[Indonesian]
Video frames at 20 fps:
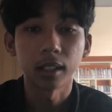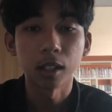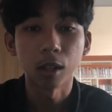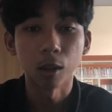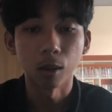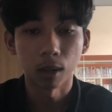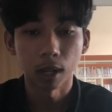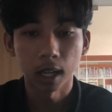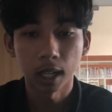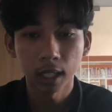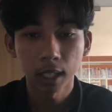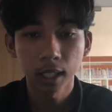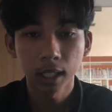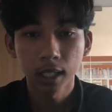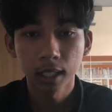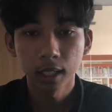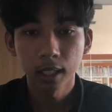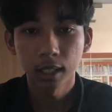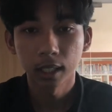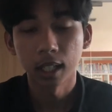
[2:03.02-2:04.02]
tiga orang.
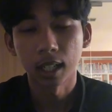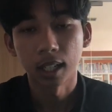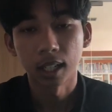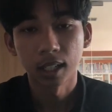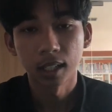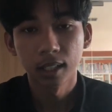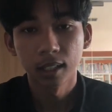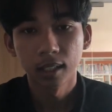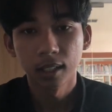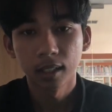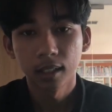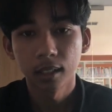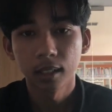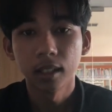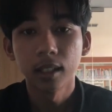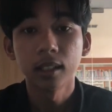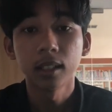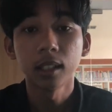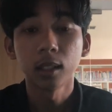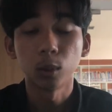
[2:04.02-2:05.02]
Nah
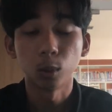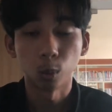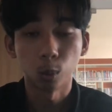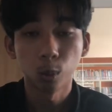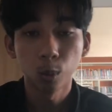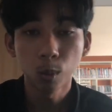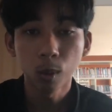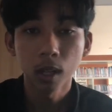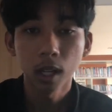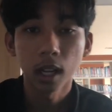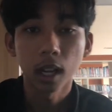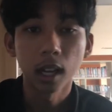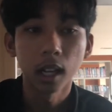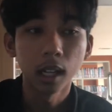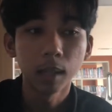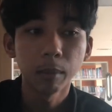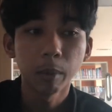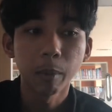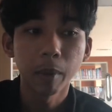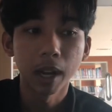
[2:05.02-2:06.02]
di situ
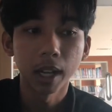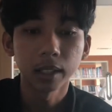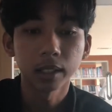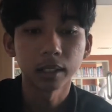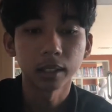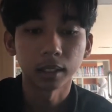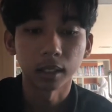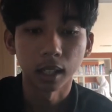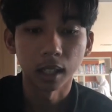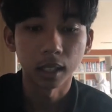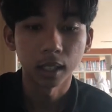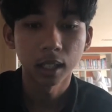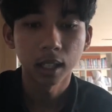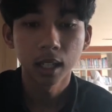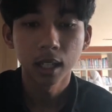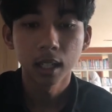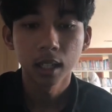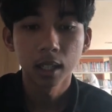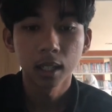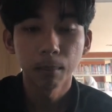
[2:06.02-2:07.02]
kalian membahas tentang
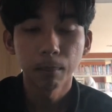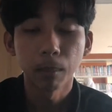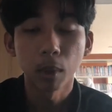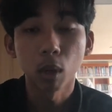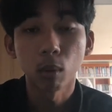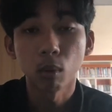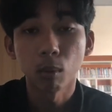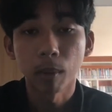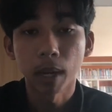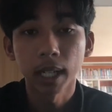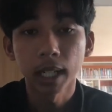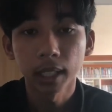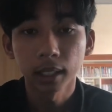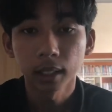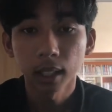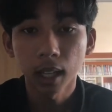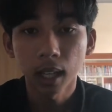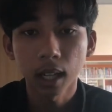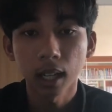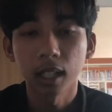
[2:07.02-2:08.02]
pengumuman yang
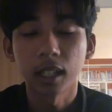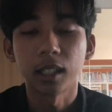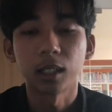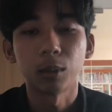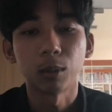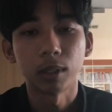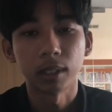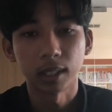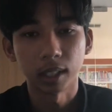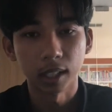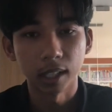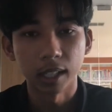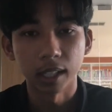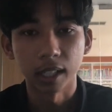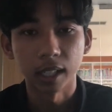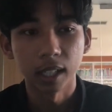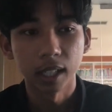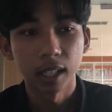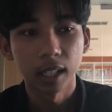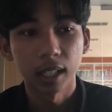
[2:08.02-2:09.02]
telah kalian tulis tadi.
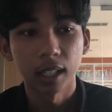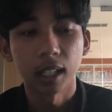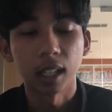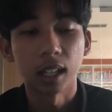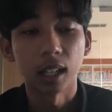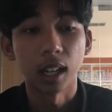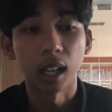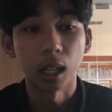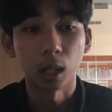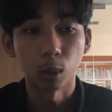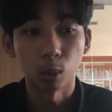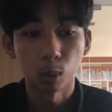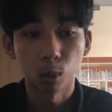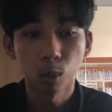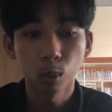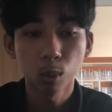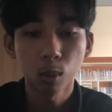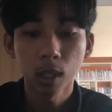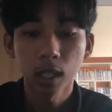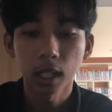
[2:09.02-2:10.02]
Nah
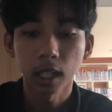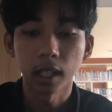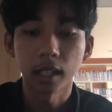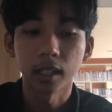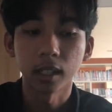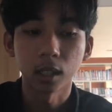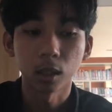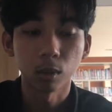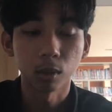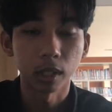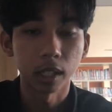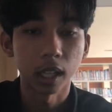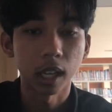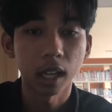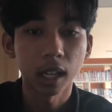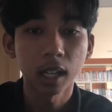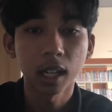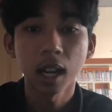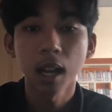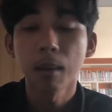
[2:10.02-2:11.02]
lalu kalian
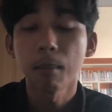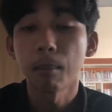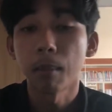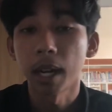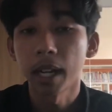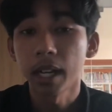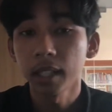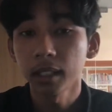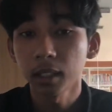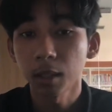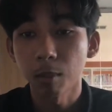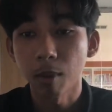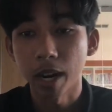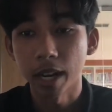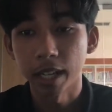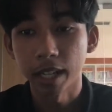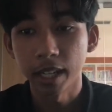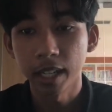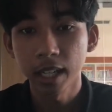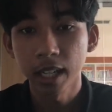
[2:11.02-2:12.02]
diskusikan mana yang
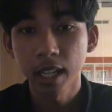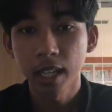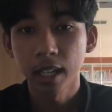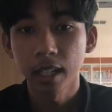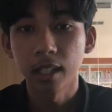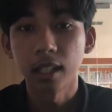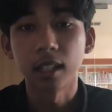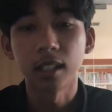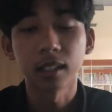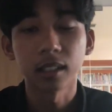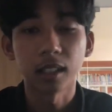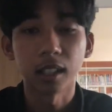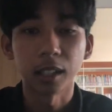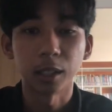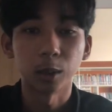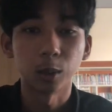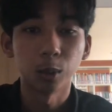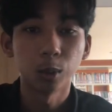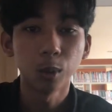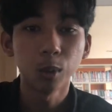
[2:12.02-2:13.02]
terbaik dan setelah
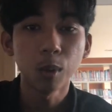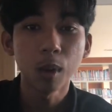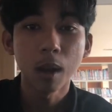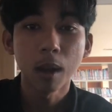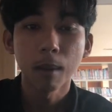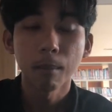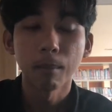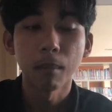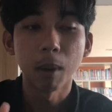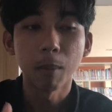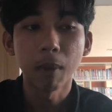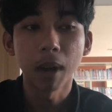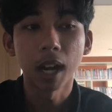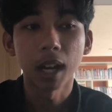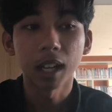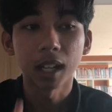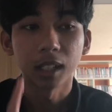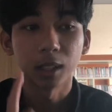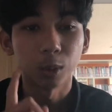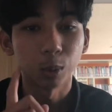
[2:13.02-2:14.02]
itu bapak
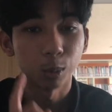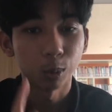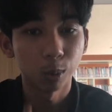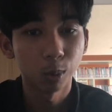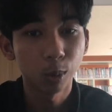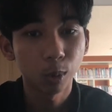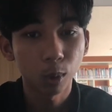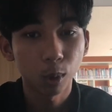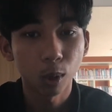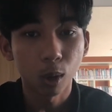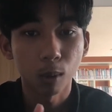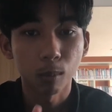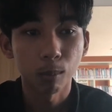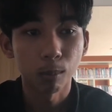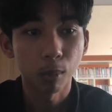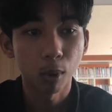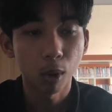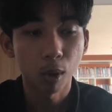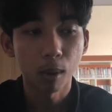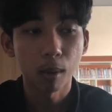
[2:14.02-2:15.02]
akan tunjuk
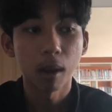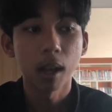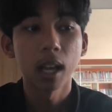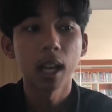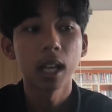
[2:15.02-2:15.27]
kelompok